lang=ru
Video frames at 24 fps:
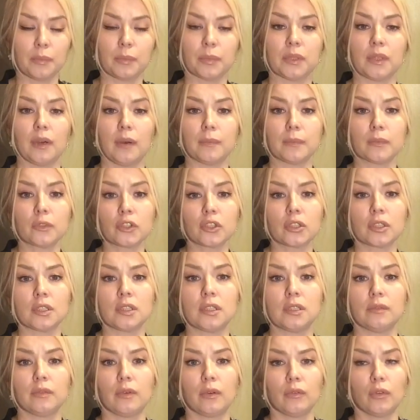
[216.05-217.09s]
потому что
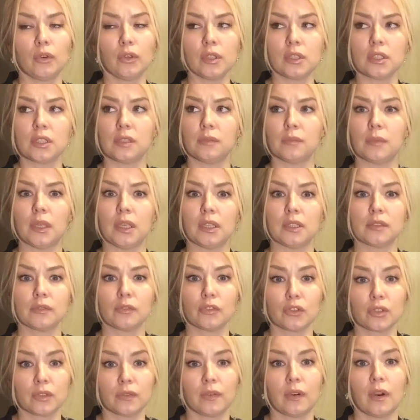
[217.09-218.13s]
остевой волос имеет
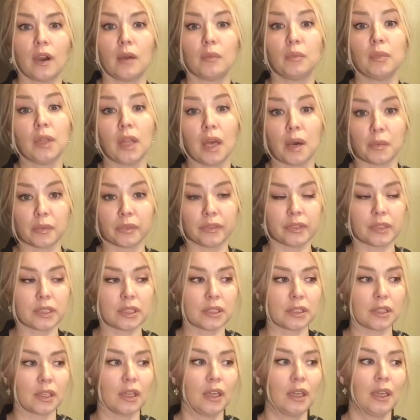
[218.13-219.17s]
свойство
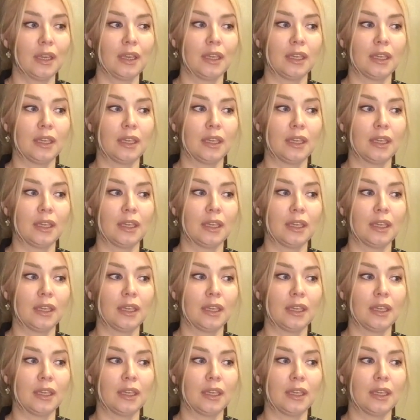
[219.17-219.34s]
обламываться,